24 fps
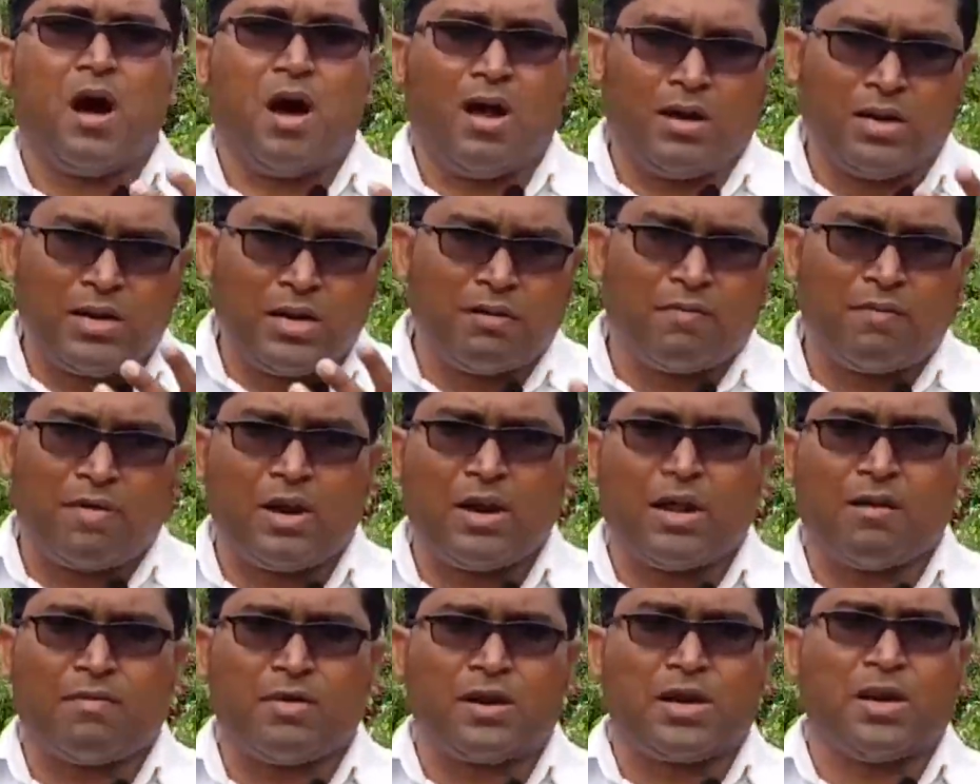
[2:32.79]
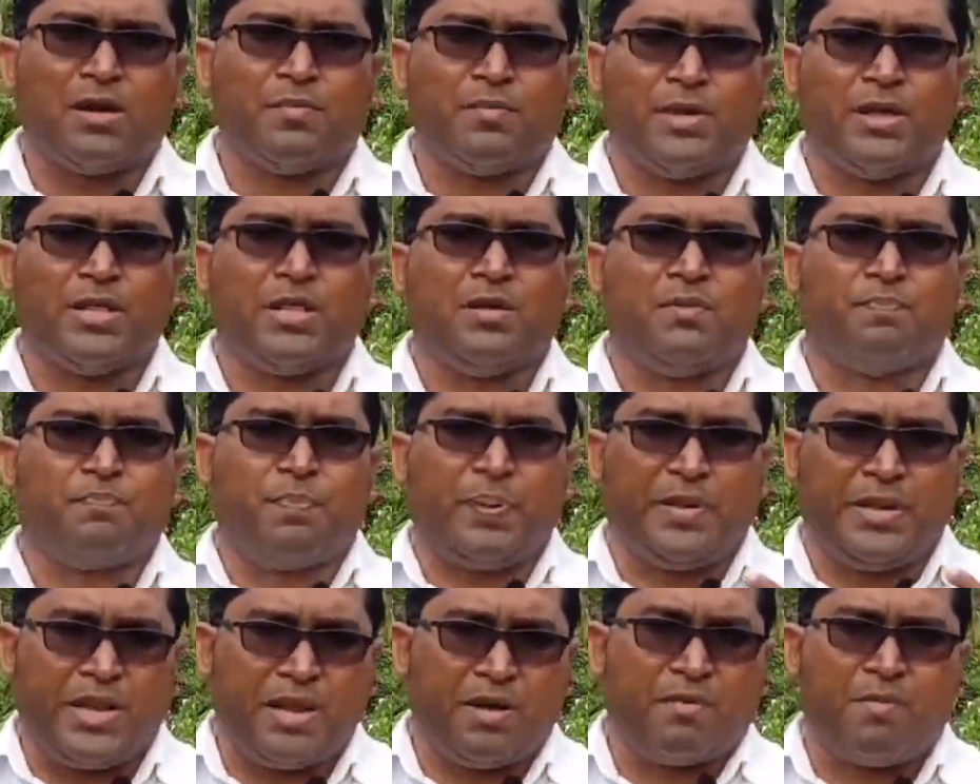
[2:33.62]
ஆண்டவர் அவர்கள் மீது
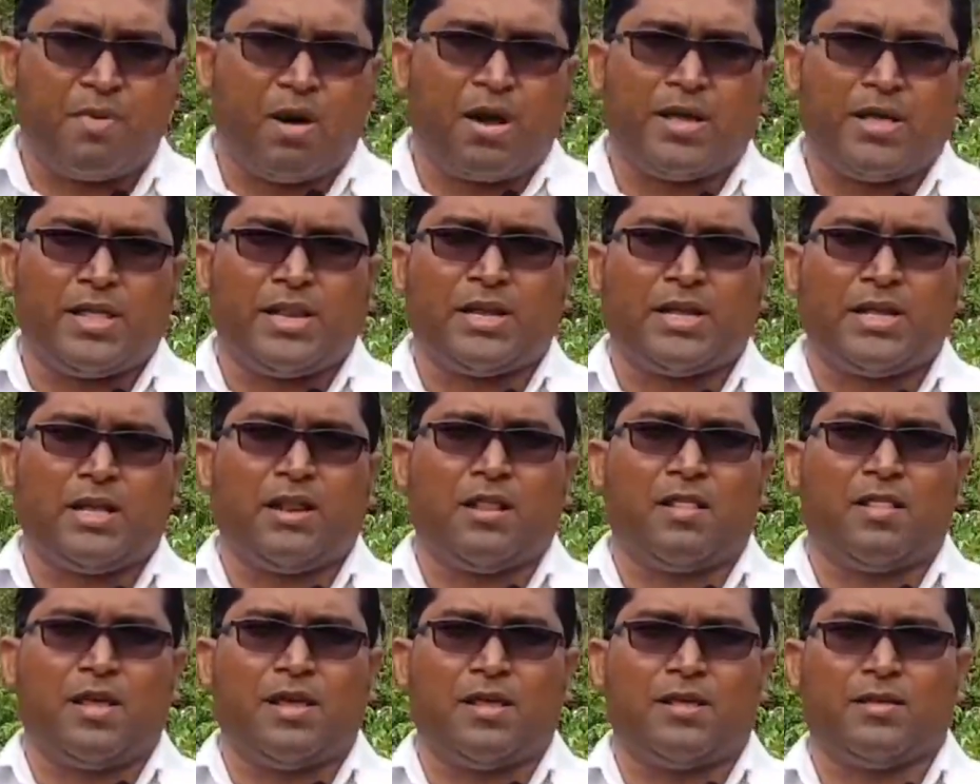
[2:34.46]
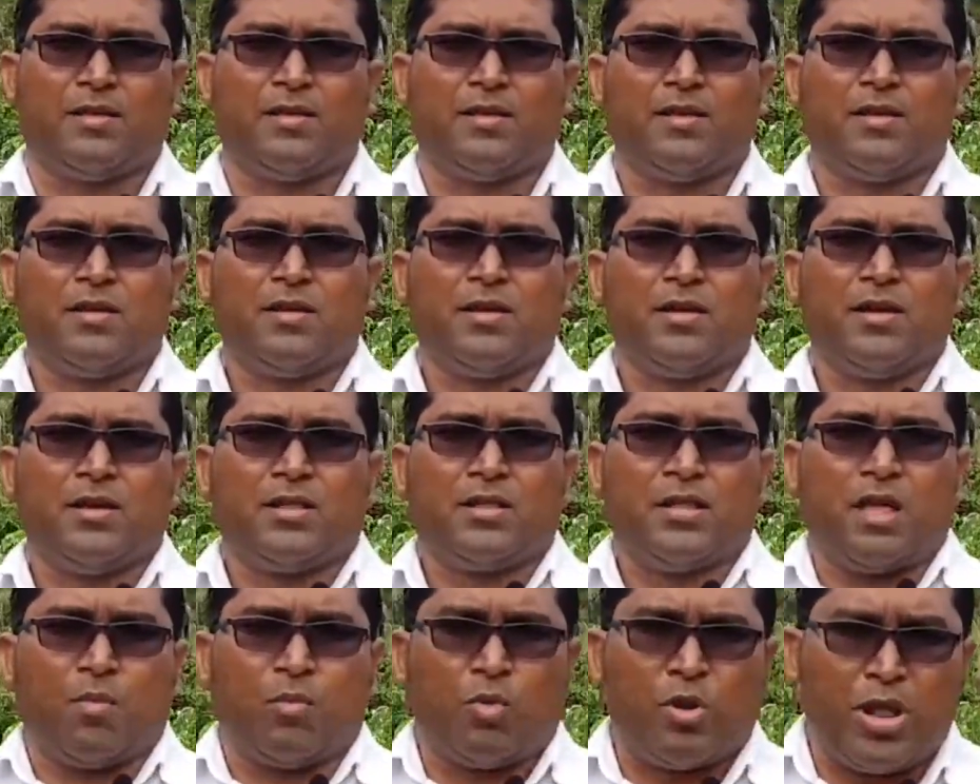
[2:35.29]
பிரியமாயிருக்கிறதை இருக்கிறதை
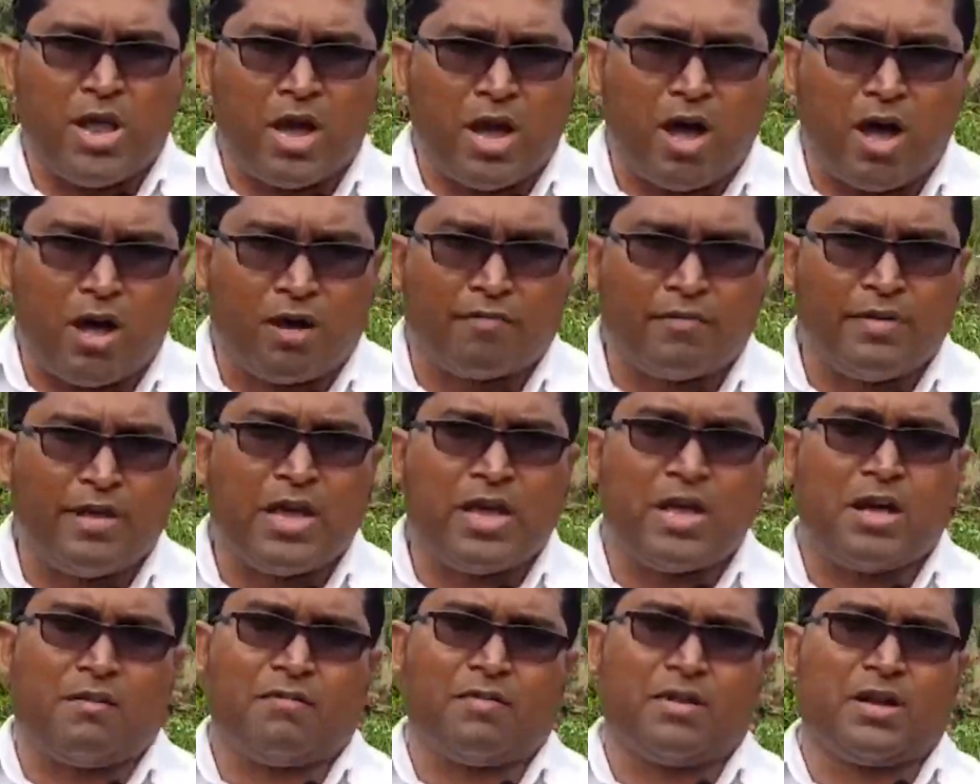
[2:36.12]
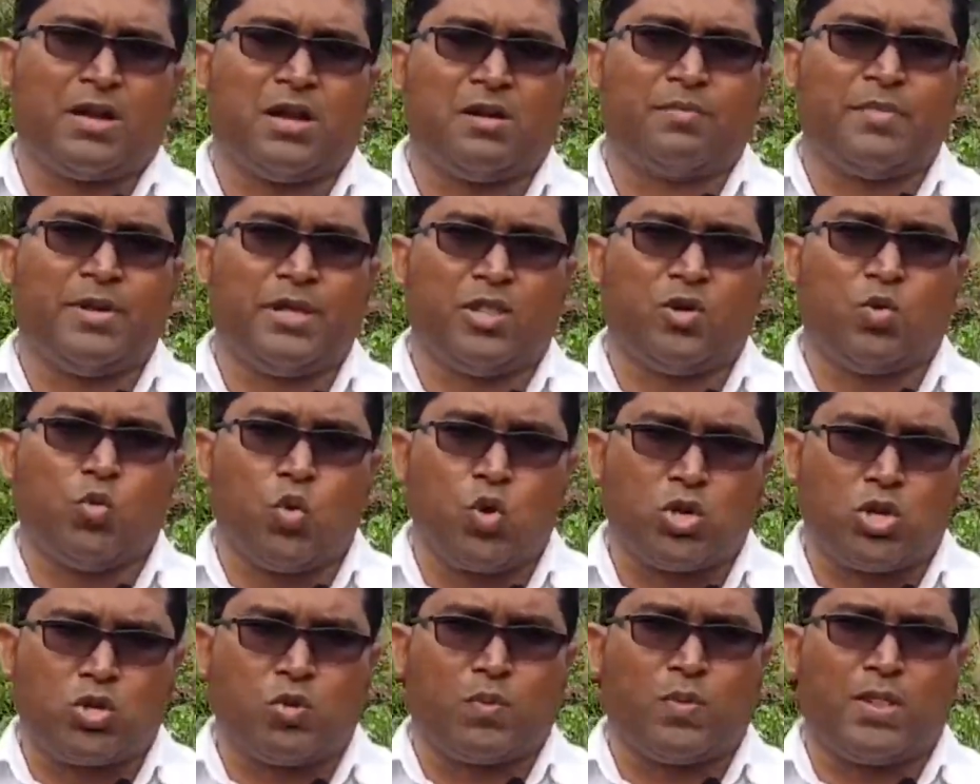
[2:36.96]
தம்முடைய ஆவியை அவர்கள் மீது
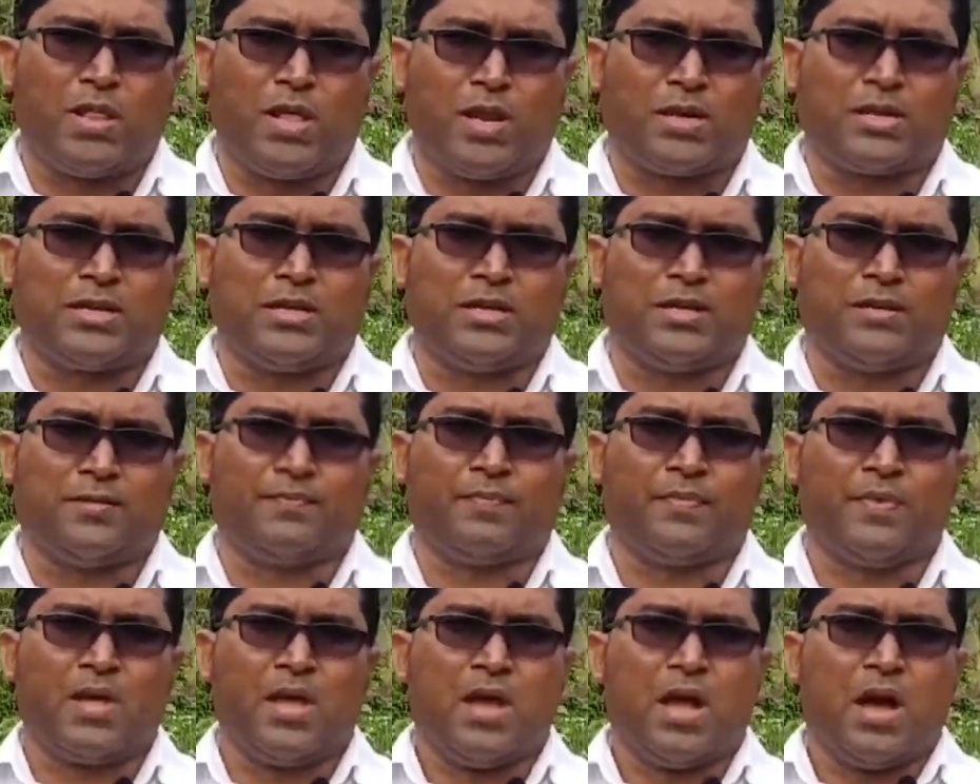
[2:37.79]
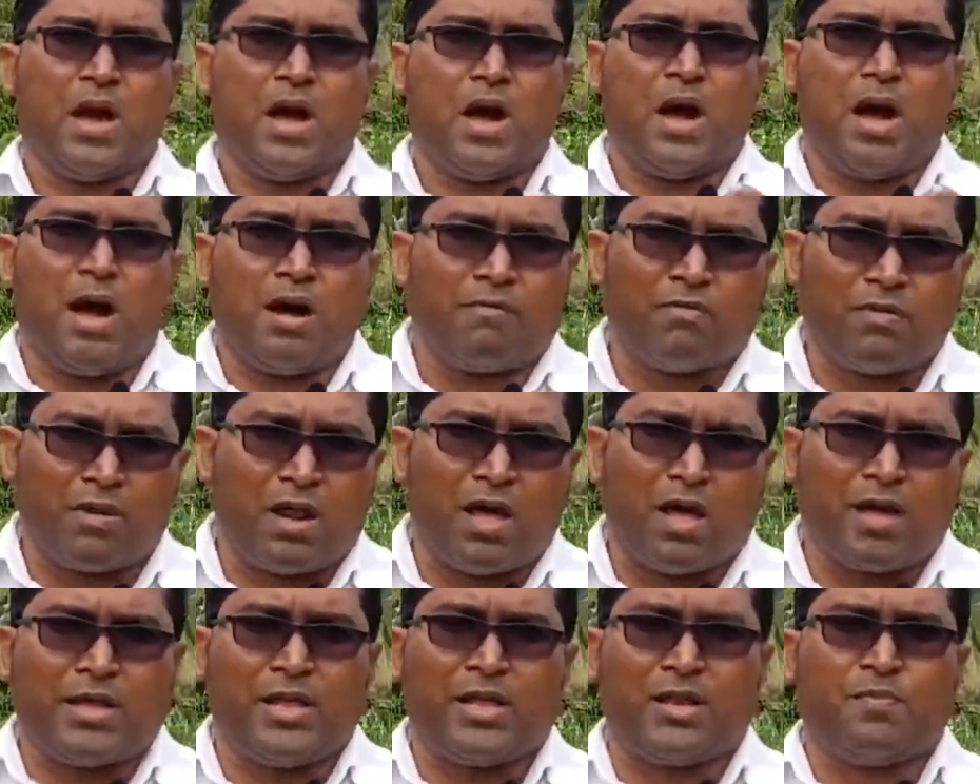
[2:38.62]
ஊற்றுவதற்கு
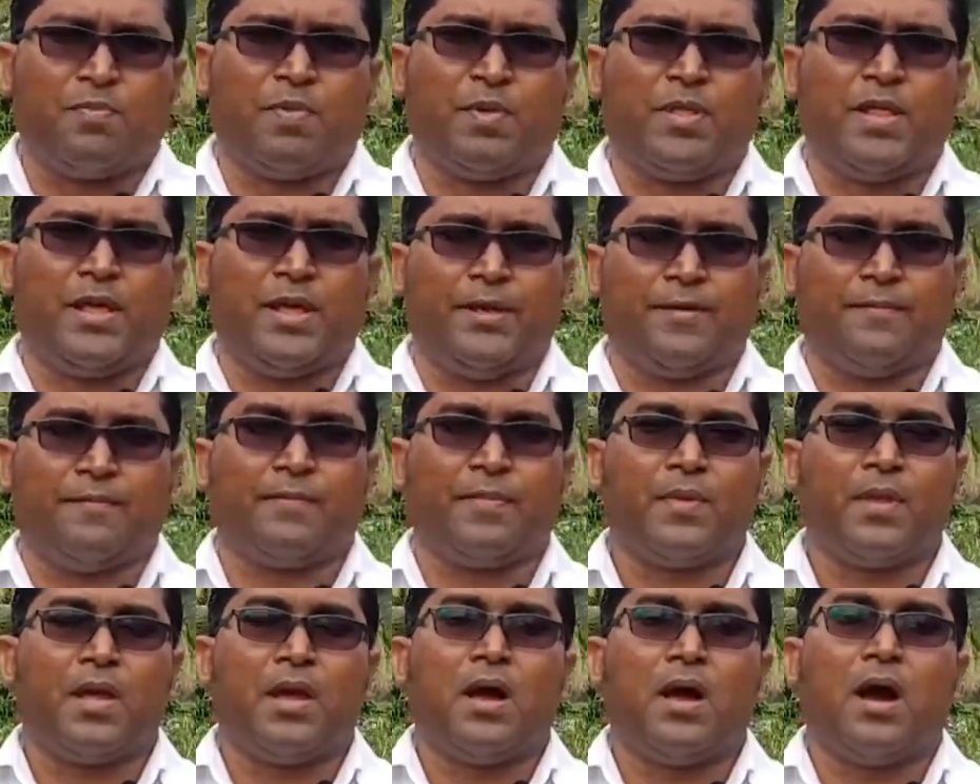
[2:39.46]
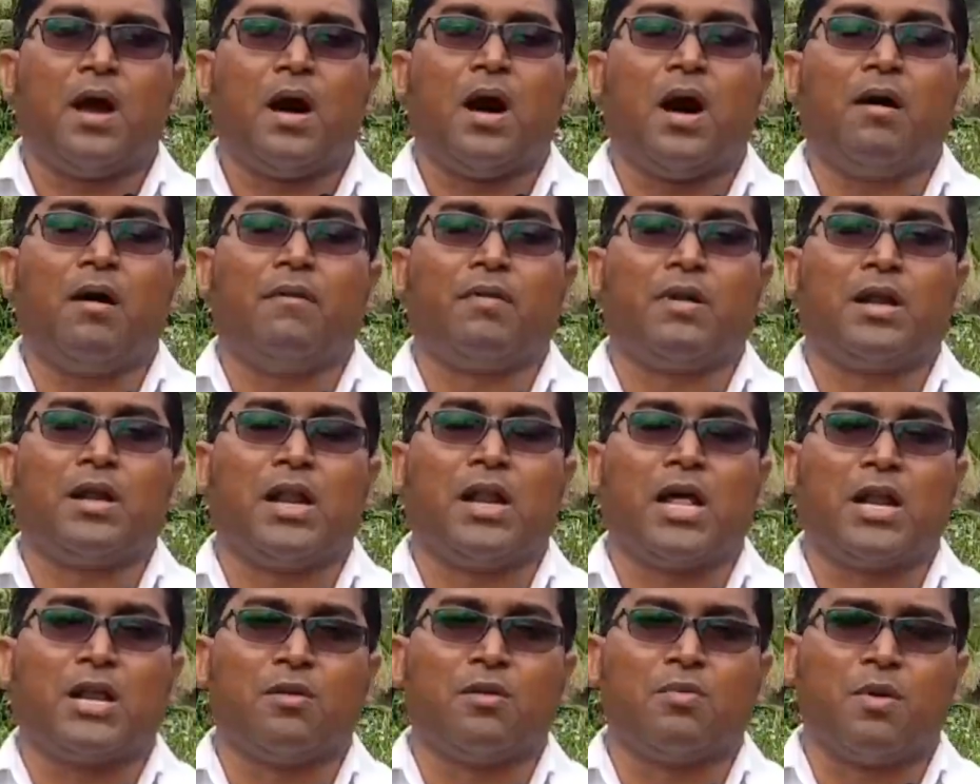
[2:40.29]
ஆவலாயிருப்பதை
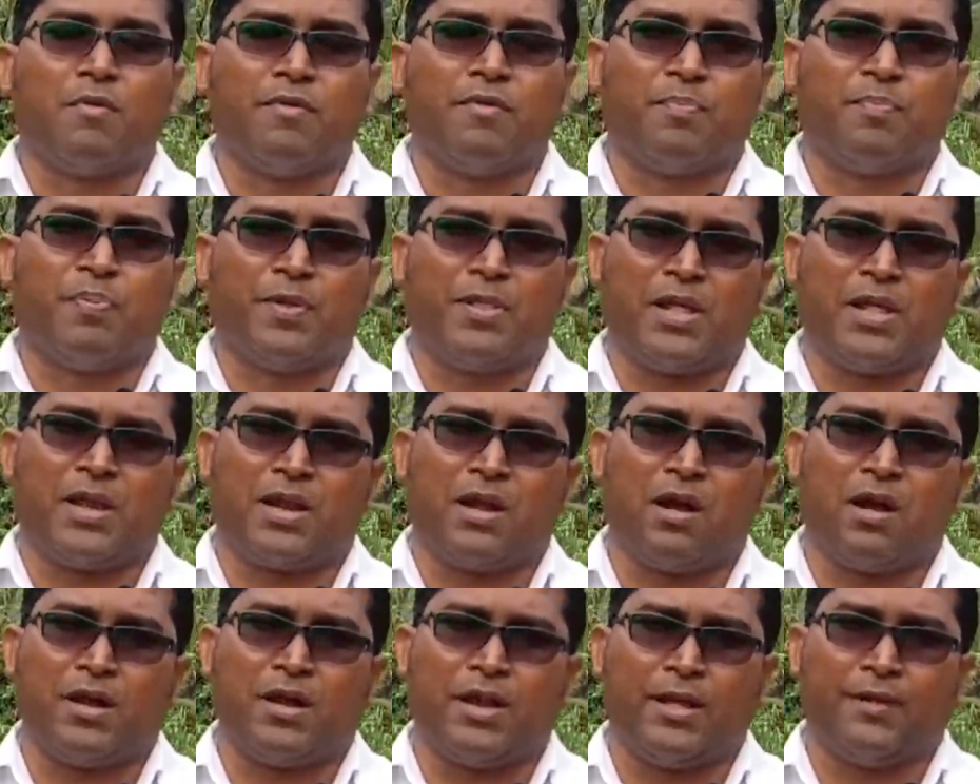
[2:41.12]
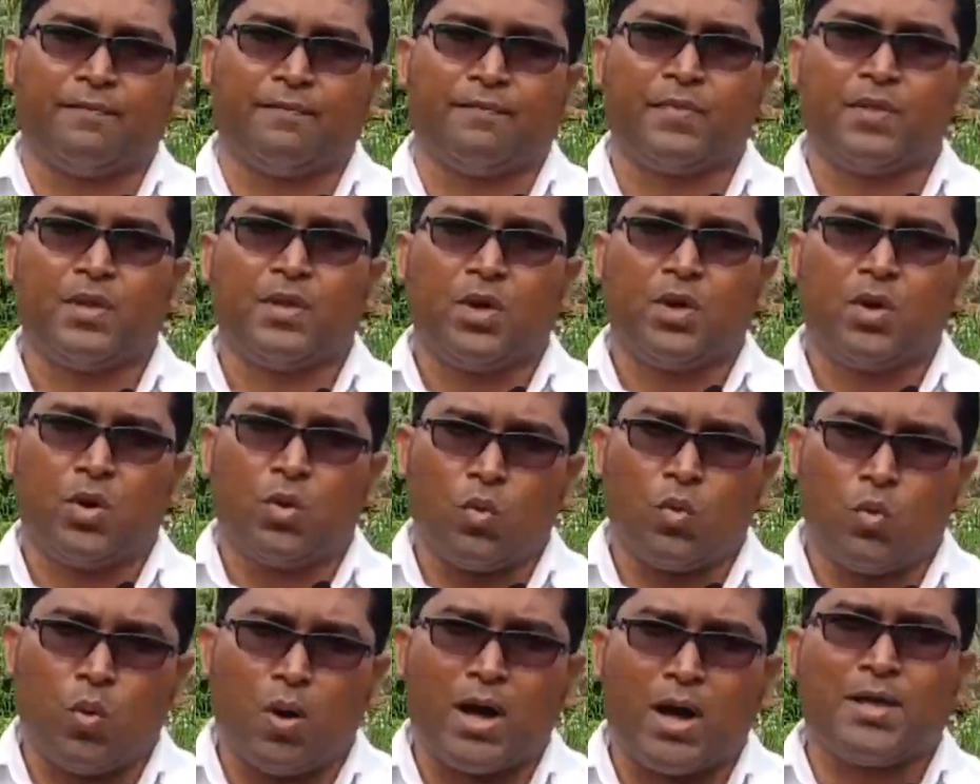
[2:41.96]
அவர்கள் அனுபவிப்பதற்கான
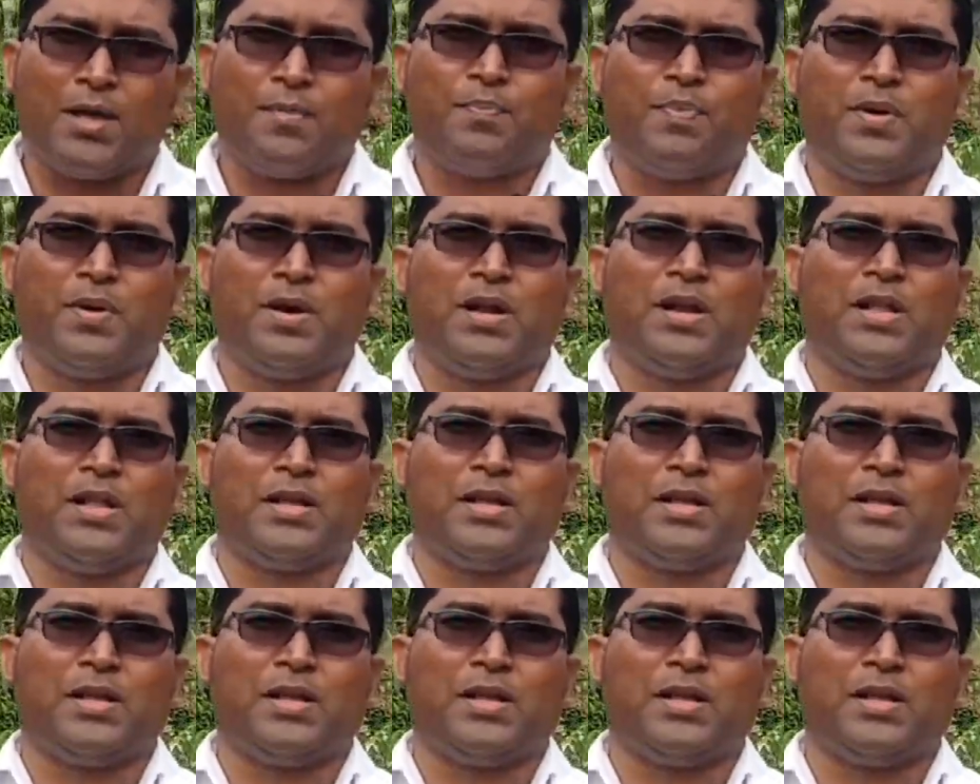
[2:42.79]
வாய்ப்புகள்